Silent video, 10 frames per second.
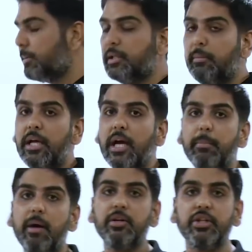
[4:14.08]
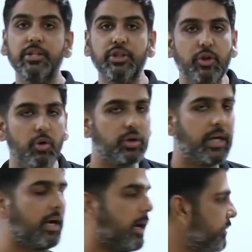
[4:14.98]
मतलब ए का पावर थ्री जीरो हो
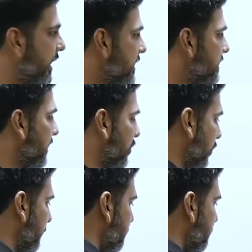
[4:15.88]
गया अब ध्यान से देखो